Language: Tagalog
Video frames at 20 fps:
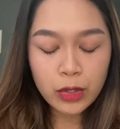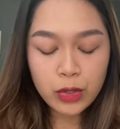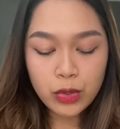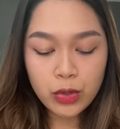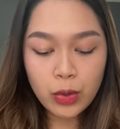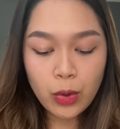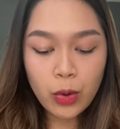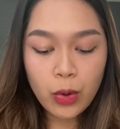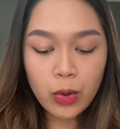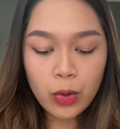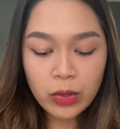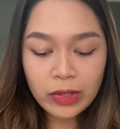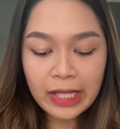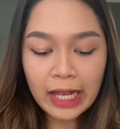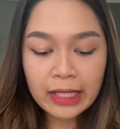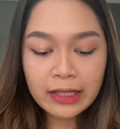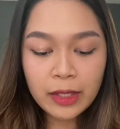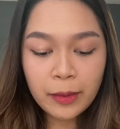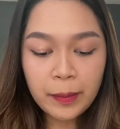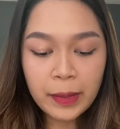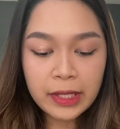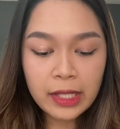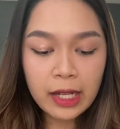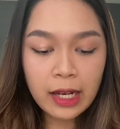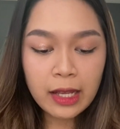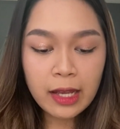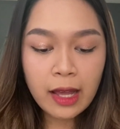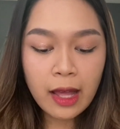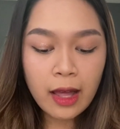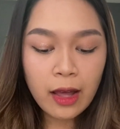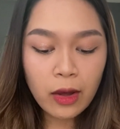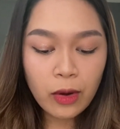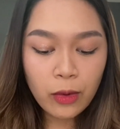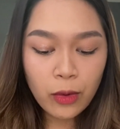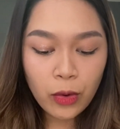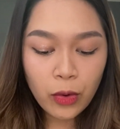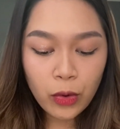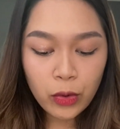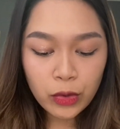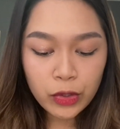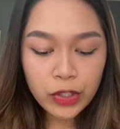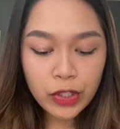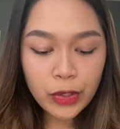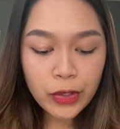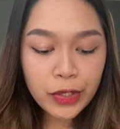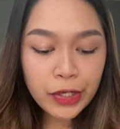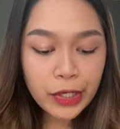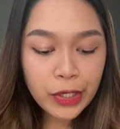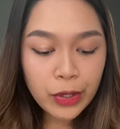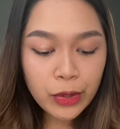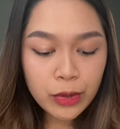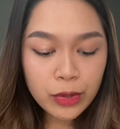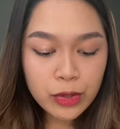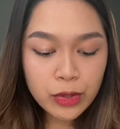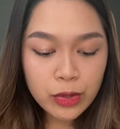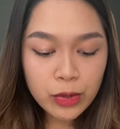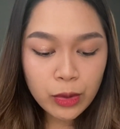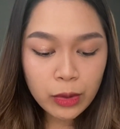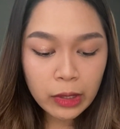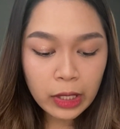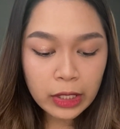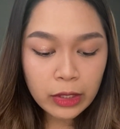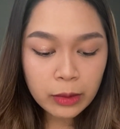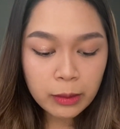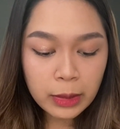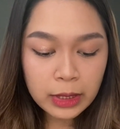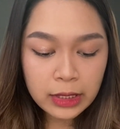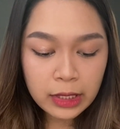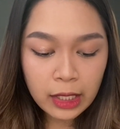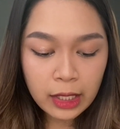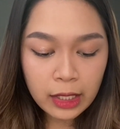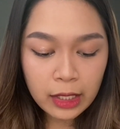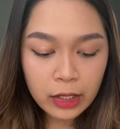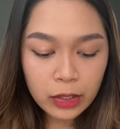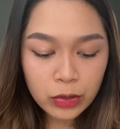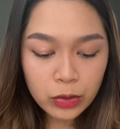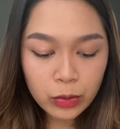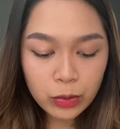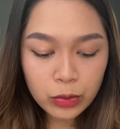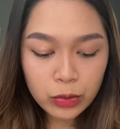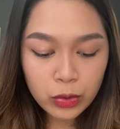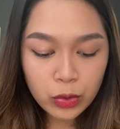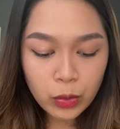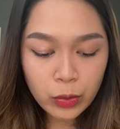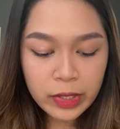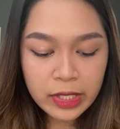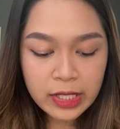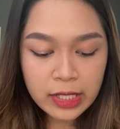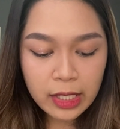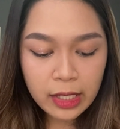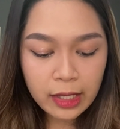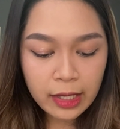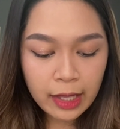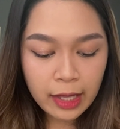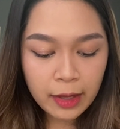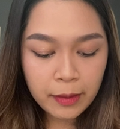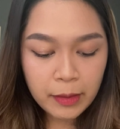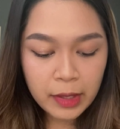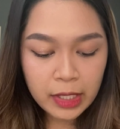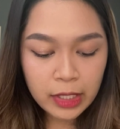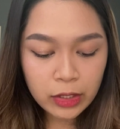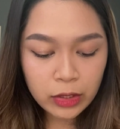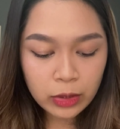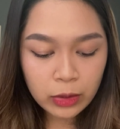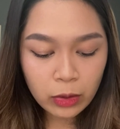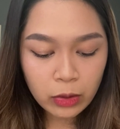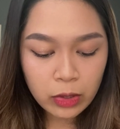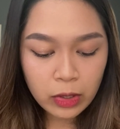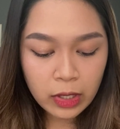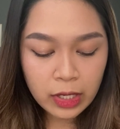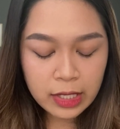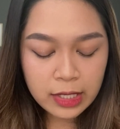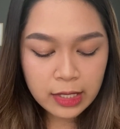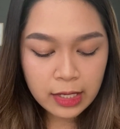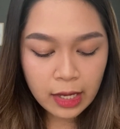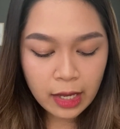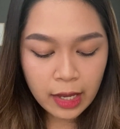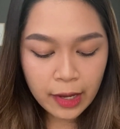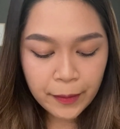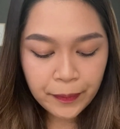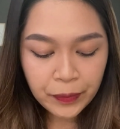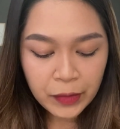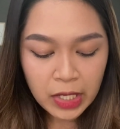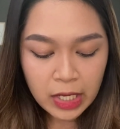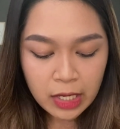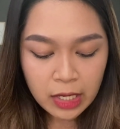So, dati pa talaga akong curious kung ano ba talaga tong Duisel M na to kasi